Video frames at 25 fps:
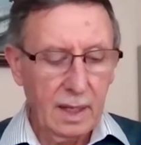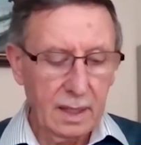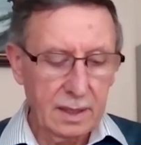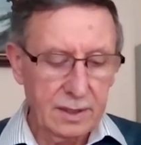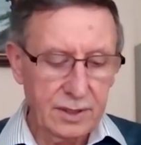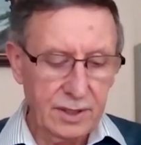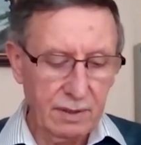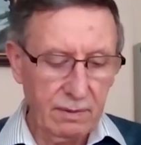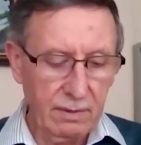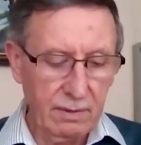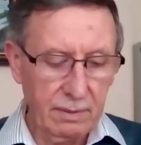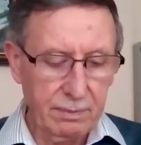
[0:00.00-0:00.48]

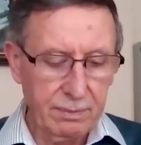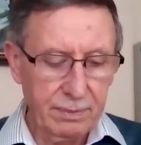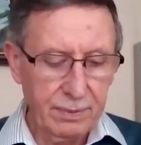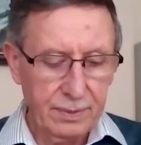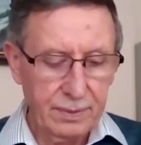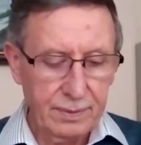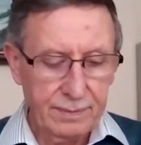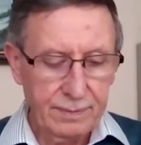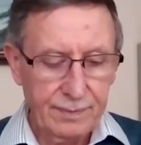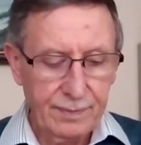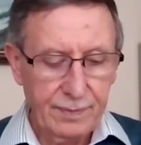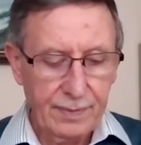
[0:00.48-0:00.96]
El cevap,
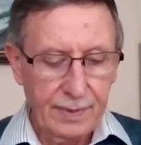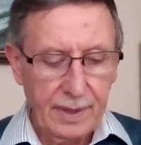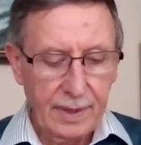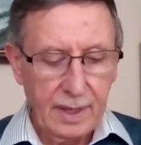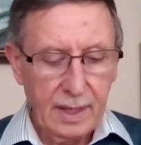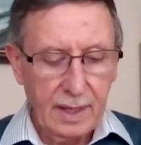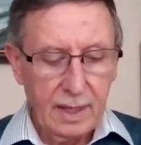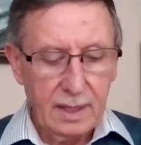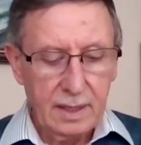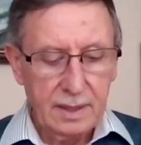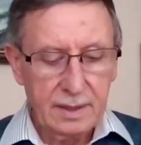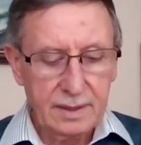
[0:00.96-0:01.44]

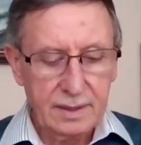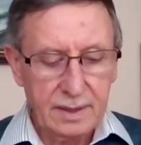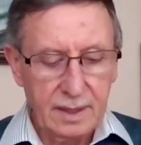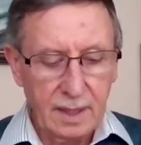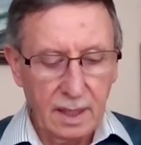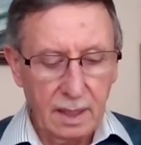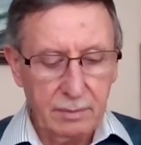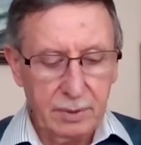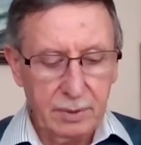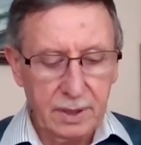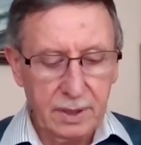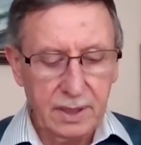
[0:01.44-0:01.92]

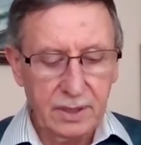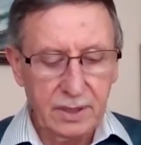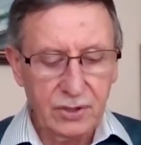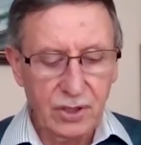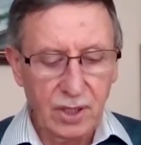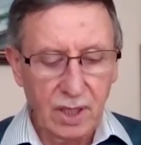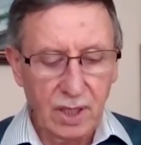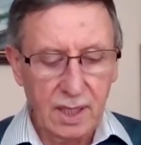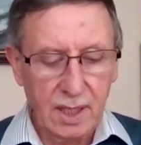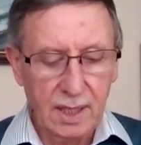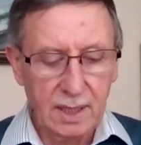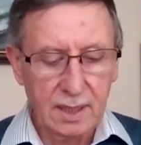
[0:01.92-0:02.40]
sabık
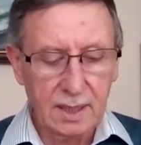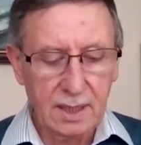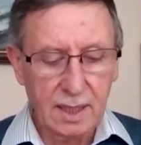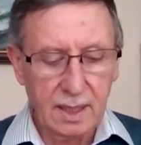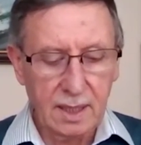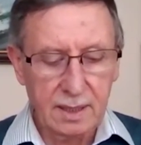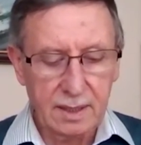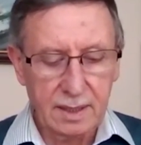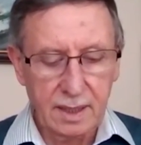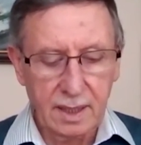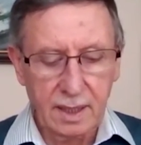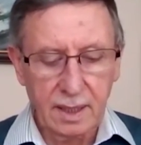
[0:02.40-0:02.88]

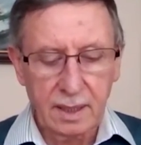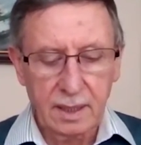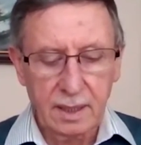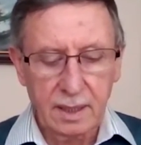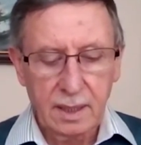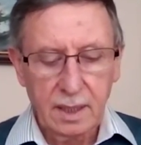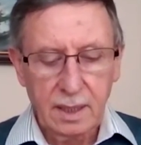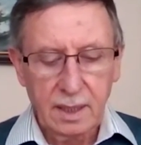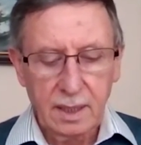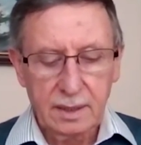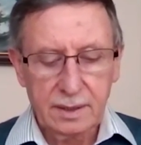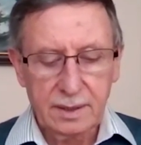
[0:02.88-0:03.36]
işaretlerde
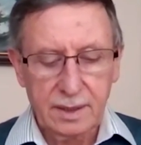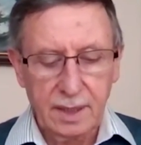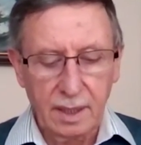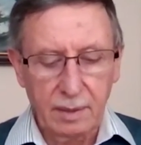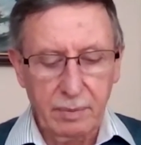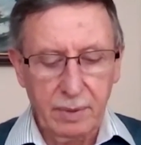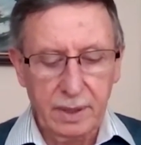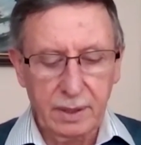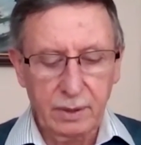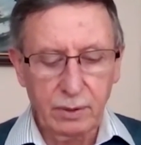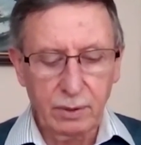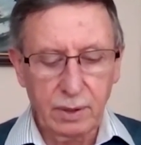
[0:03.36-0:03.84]

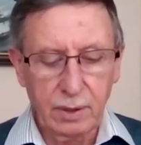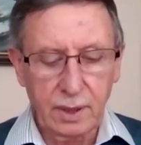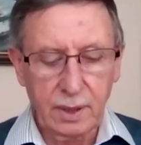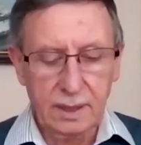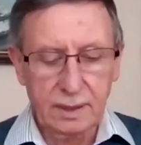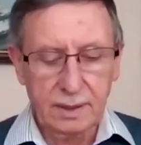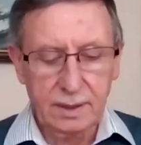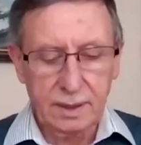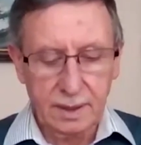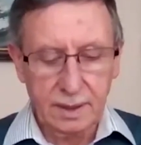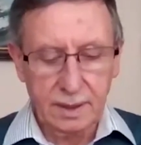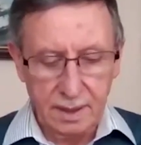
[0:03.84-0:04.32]
tebeyyün
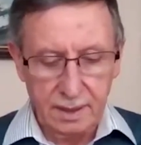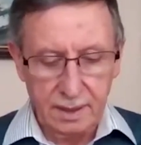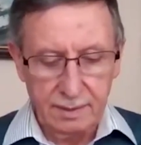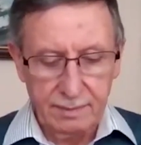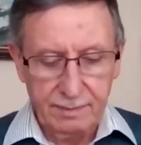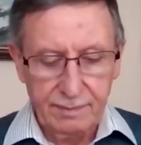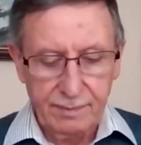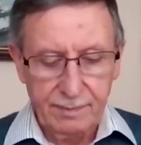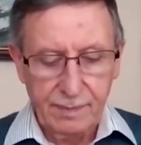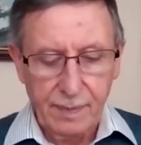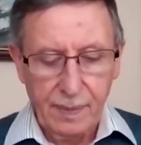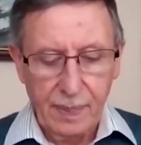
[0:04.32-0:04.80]
etti
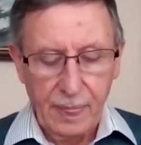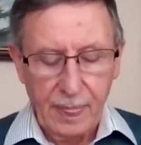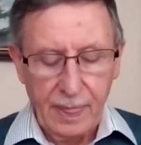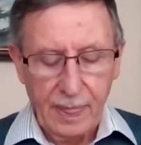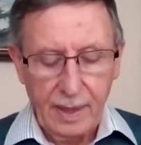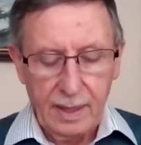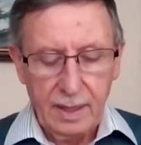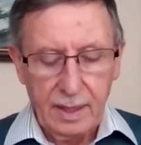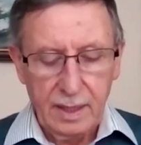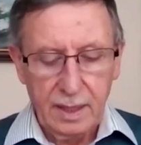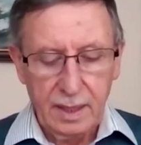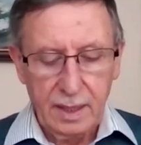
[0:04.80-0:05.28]
ki,
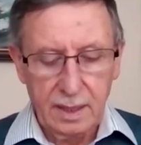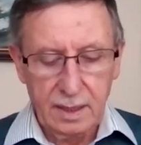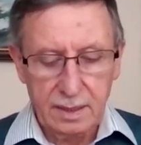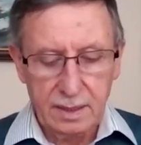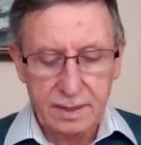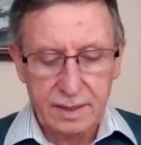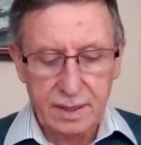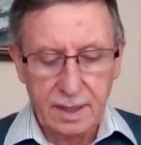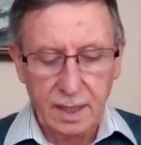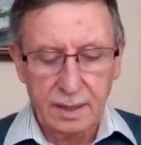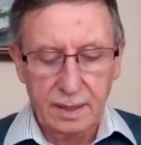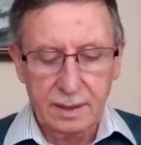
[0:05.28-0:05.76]

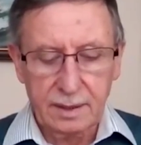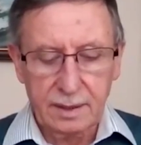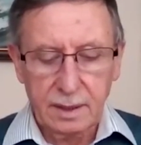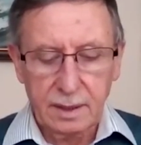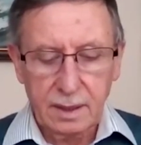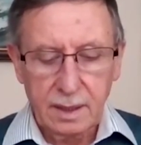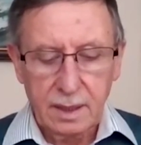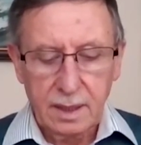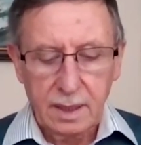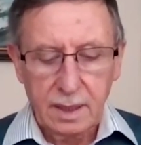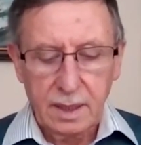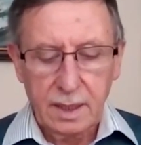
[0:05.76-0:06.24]

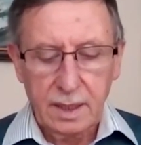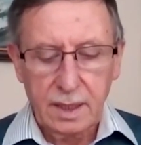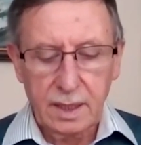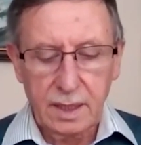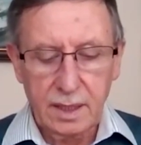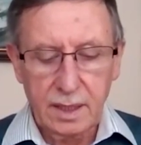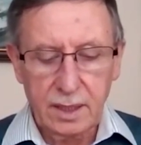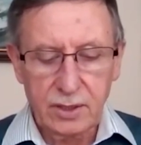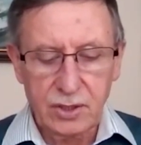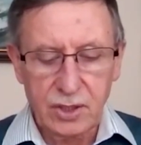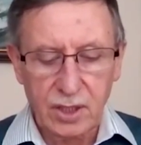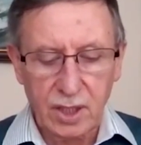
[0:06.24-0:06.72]
insan
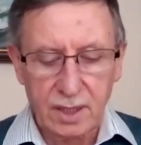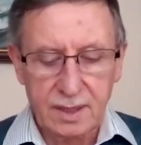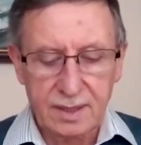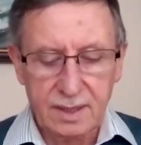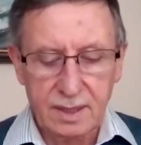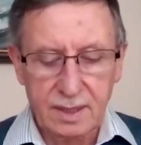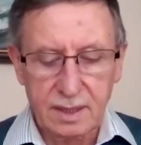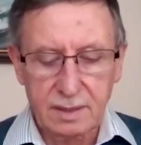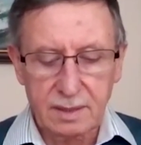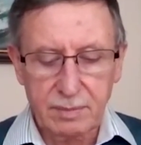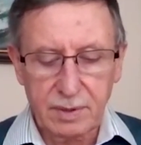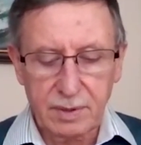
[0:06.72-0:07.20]

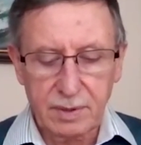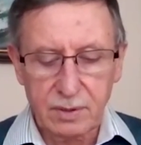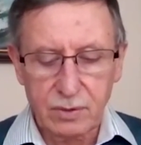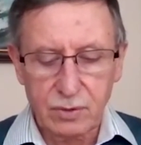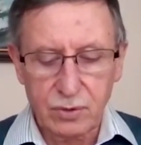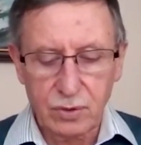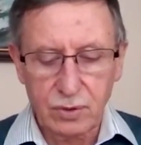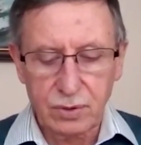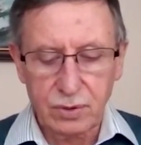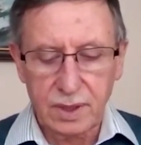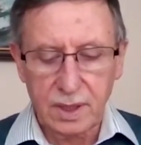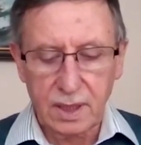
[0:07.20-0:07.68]
icatsız
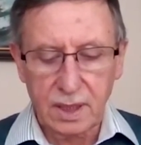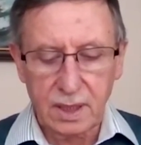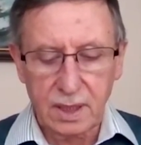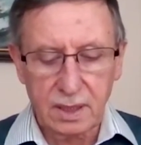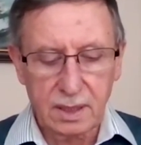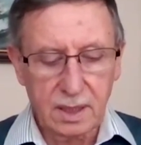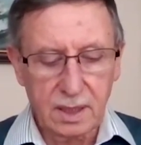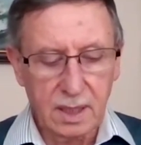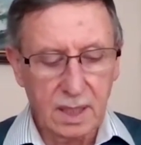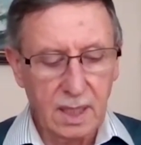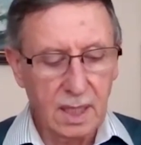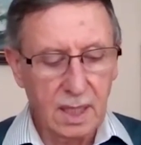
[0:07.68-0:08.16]
bir
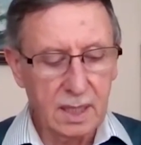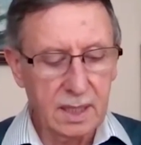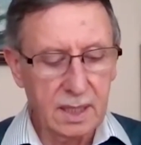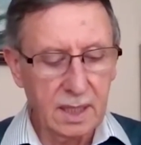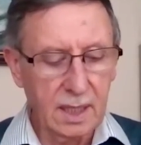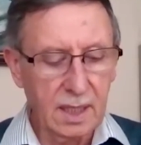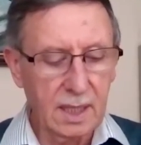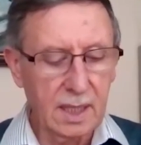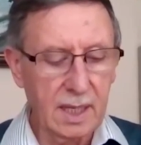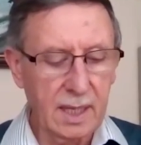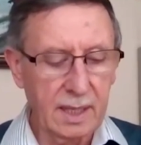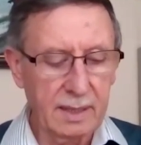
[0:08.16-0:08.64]
cüz-i
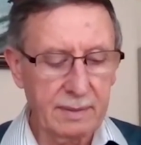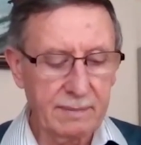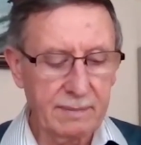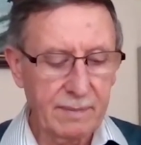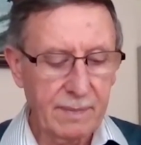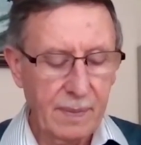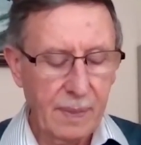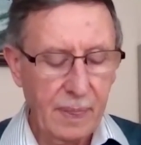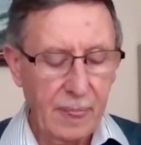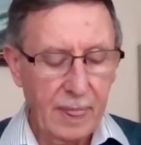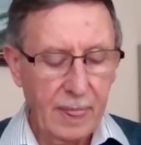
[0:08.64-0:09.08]
ihtiyari ile